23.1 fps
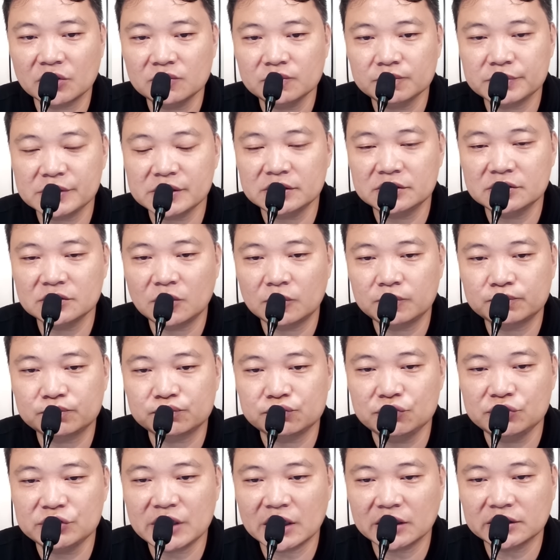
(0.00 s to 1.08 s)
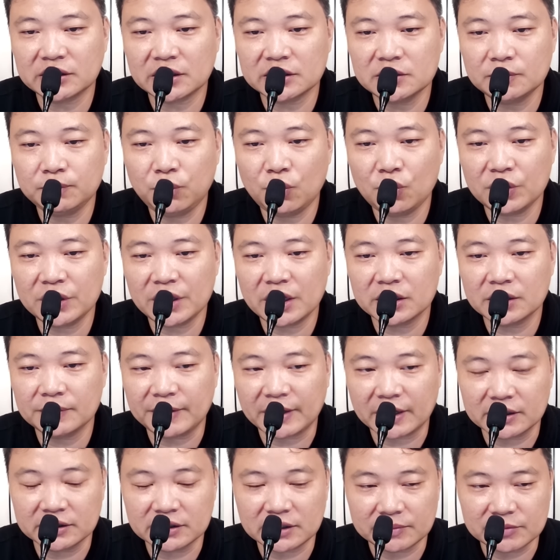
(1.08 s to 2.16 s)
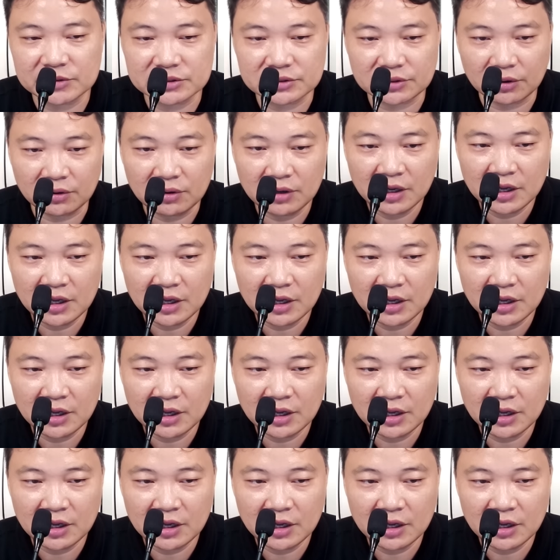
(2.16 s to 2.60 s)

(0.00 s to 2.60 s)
빌드업 불장난을 포기하기 바란다면서